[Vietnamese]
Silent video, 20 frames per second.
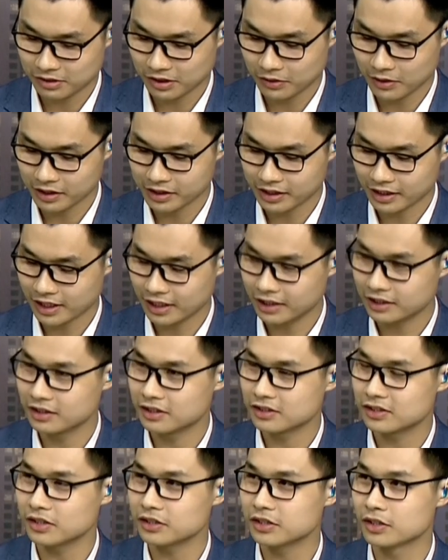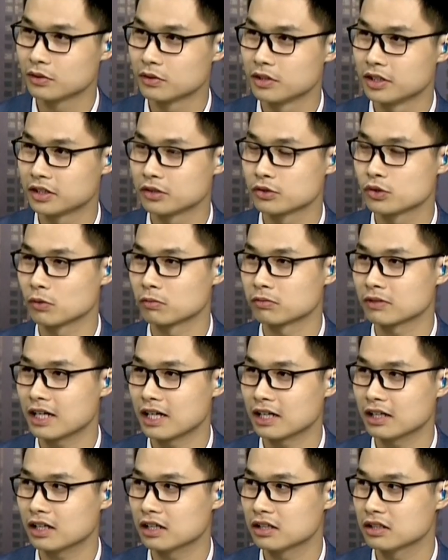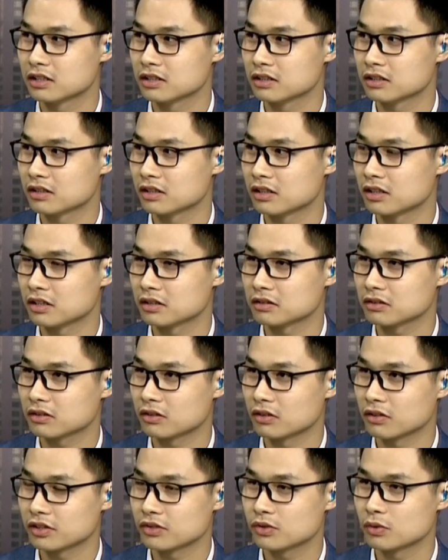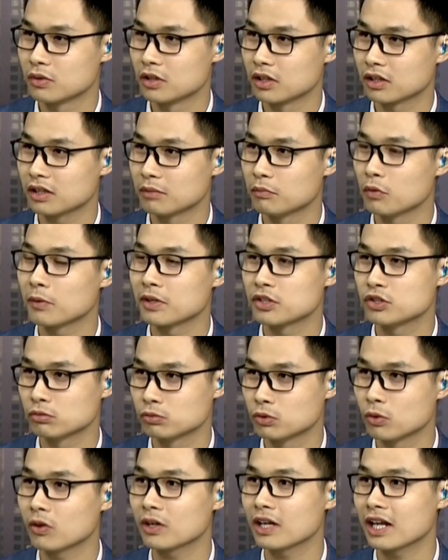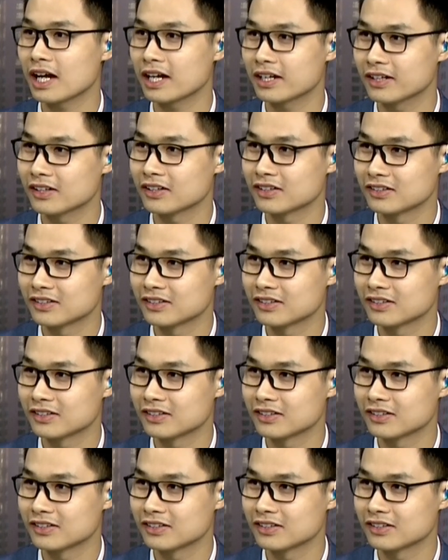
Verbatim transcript: giai đoạn hiện nay thì rất nhiều người tiêu dùng đang uh, có cái xu hướng là mua bánh trung thu online đó.